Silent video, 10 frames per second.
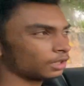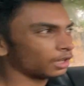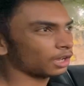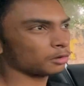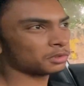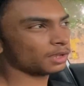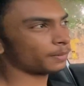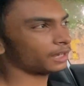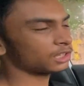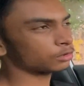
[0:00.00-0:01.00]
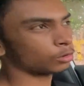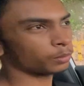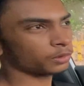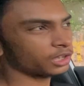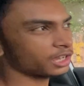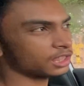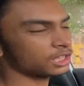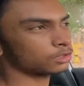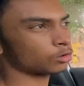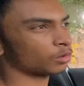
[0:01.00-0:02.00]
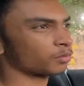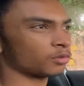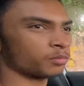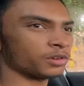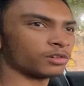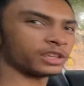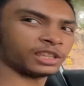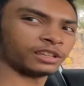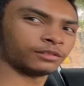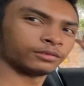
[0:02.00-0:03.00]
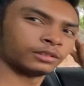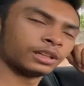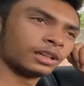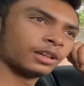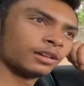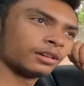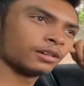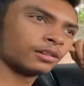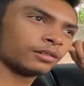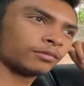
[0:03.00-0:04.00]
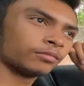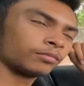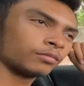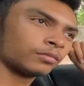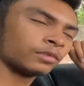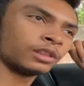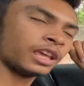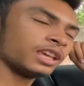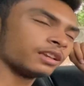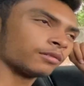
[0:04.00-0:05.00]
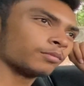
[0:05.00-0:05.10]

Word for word: हाँ उससे पहले स्कॉर्पियो देखी थी स्कॉर्पियो बुक भी हो गई थी एन या नॉर्मल नहीं